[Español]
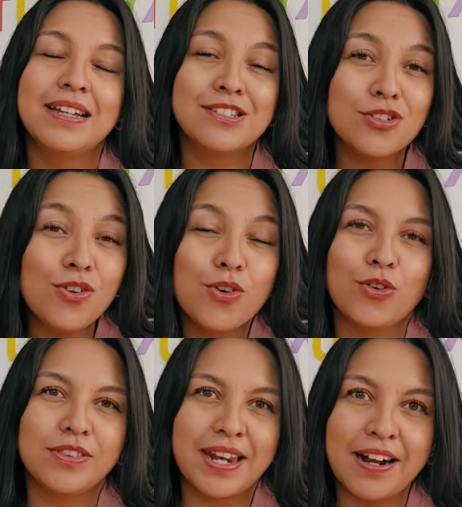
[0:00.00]
Es todo lo
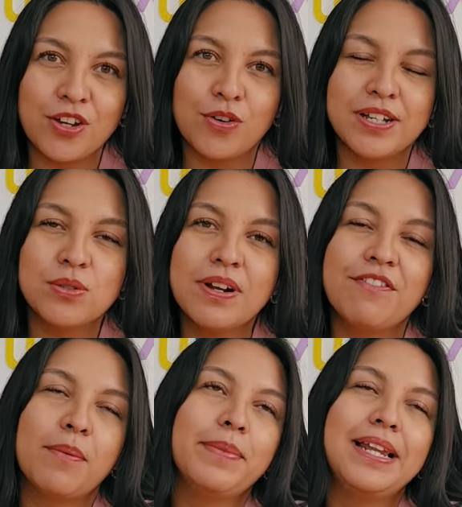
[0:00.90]
contrario, es
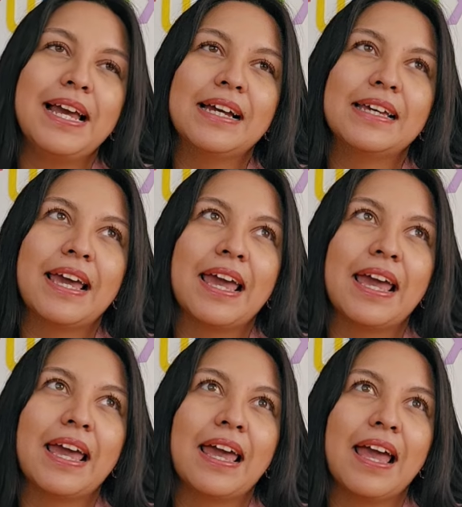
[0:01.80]
una familia
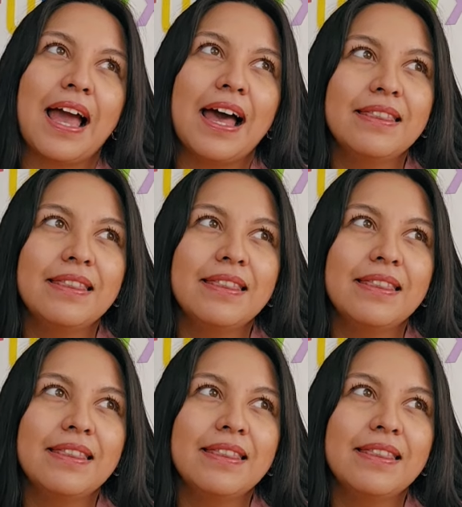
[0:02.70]
que